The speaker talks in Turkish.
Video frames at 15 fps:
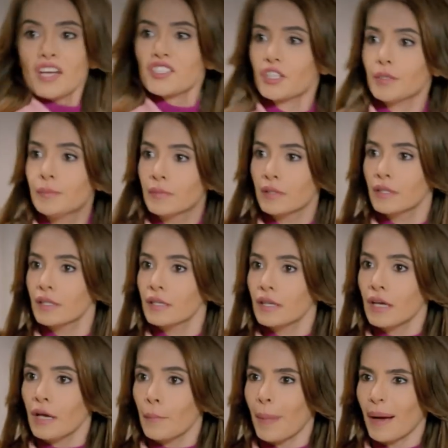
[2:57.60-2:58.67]
Aşkım
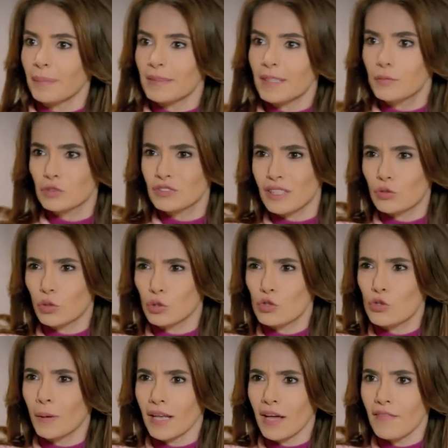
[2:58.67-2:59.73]
bak bir de bu
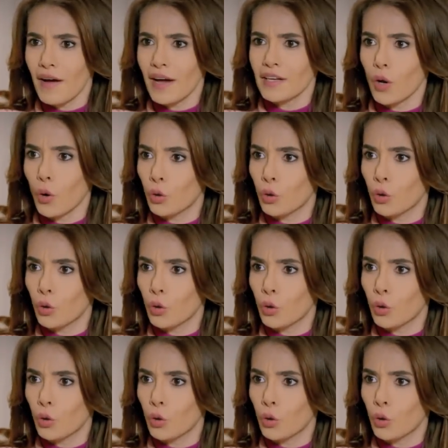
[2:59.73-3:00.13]
dedikoducu manav var ya